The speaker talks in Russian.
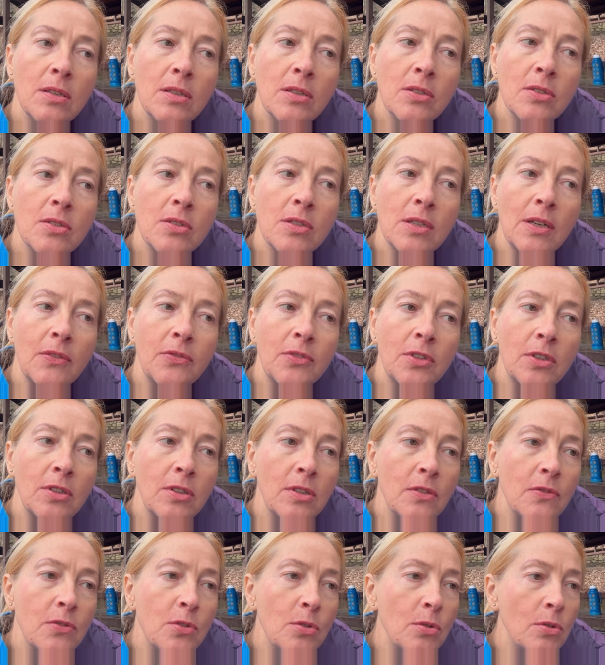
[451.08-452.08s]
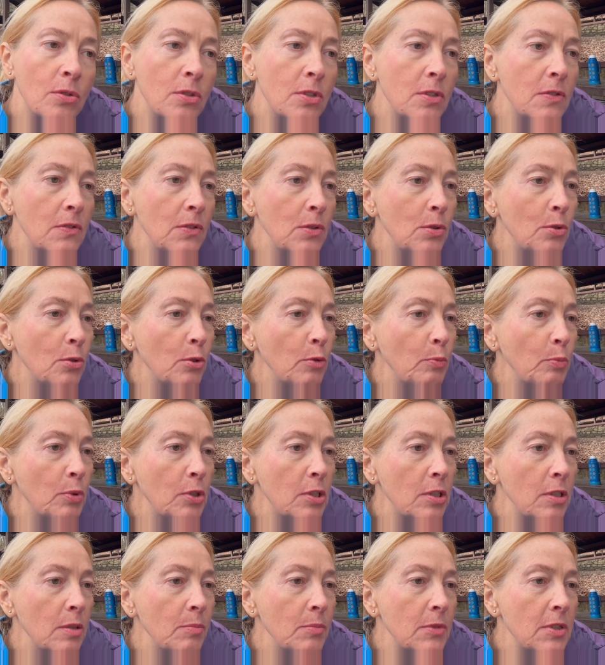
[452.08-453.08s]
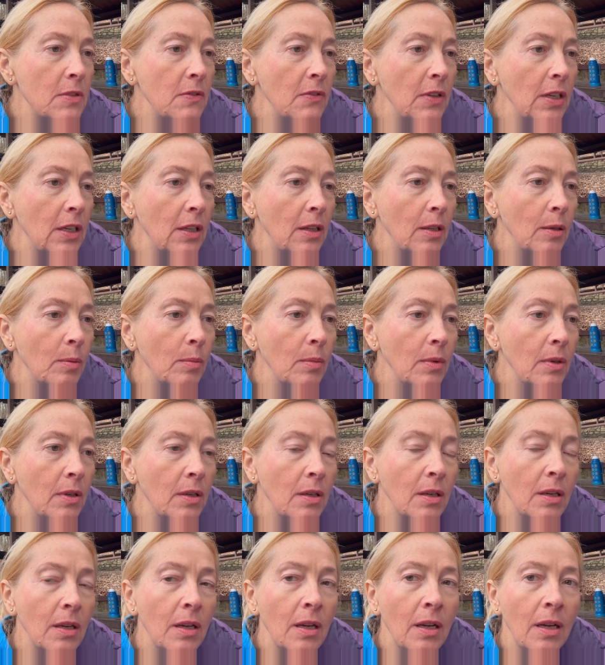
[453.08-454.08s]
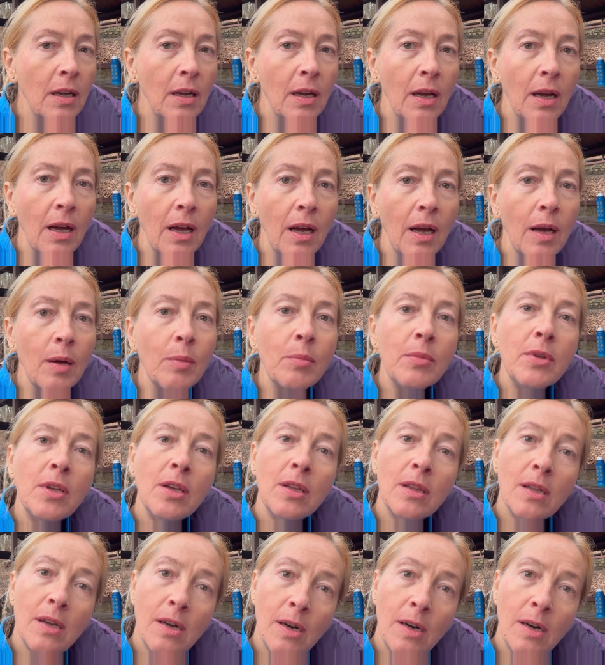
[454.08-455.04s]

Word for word: Завтра это все расцветет пышным цветом, а мне на